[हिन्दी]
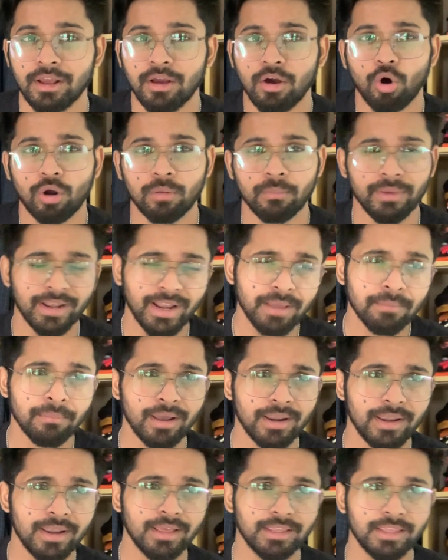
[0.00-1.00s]
और मेरा ये
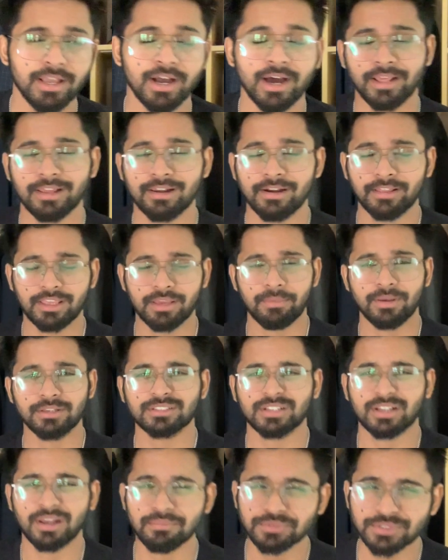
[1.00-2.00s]
मानना है कि हर एक लड़के के
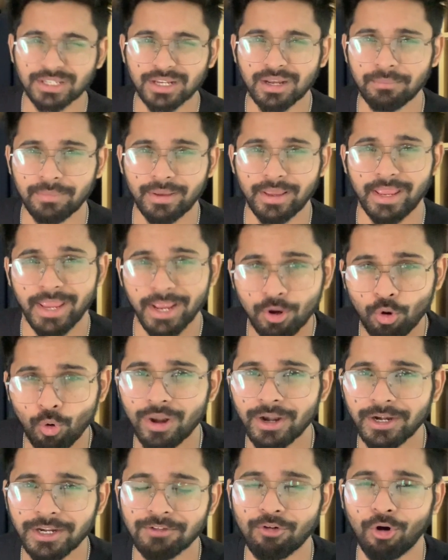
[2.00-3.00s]
पास कम से कम एक
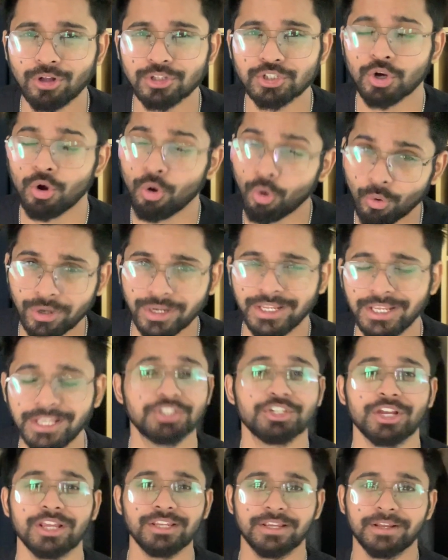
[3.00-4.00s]
क्वालिटी वॉच होनी ही
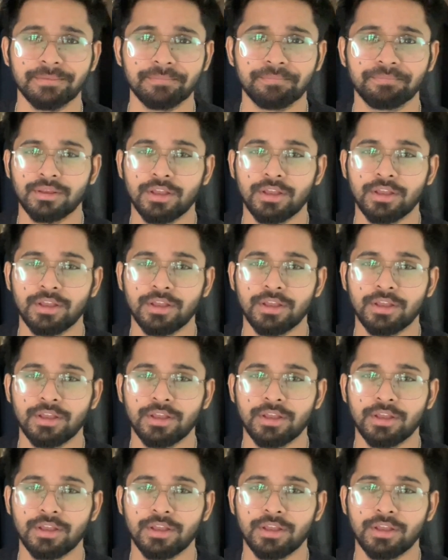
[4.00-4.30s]
चाहिए